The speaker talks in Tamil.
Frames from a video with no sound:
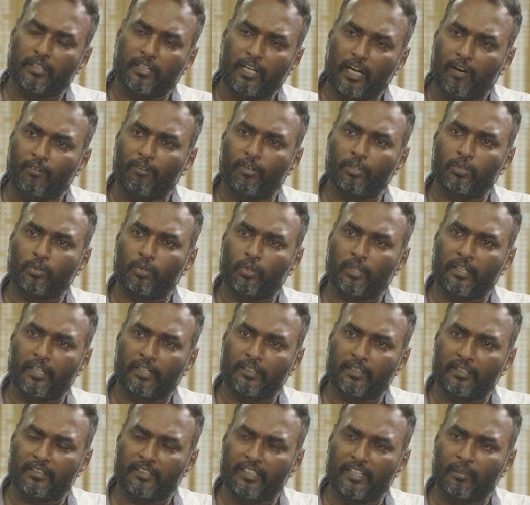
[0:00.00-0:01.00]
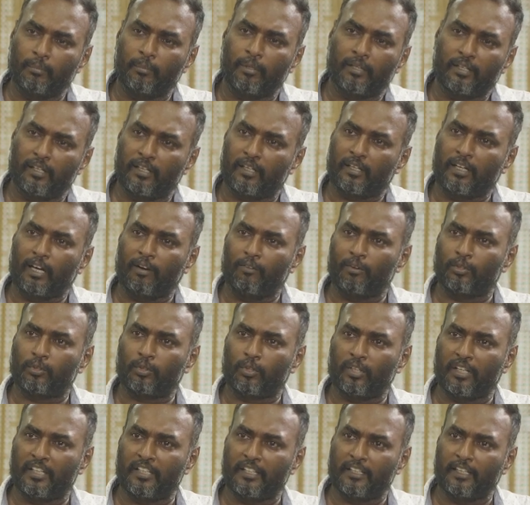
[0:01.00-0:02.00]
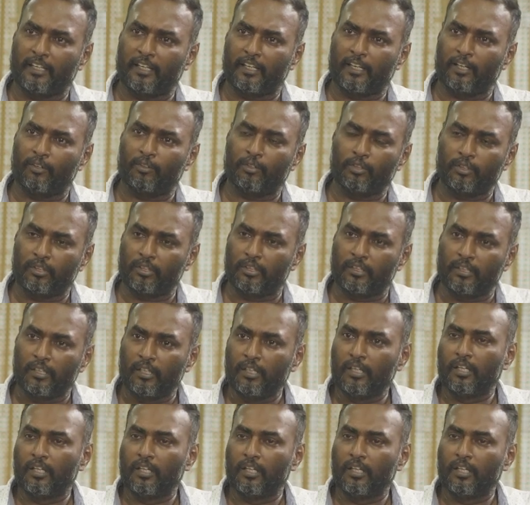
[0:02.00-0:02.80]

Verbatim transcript: காவல்துறை அந்த தென்மண்டல காவல்துறை அதிகாரிலாம் வந்து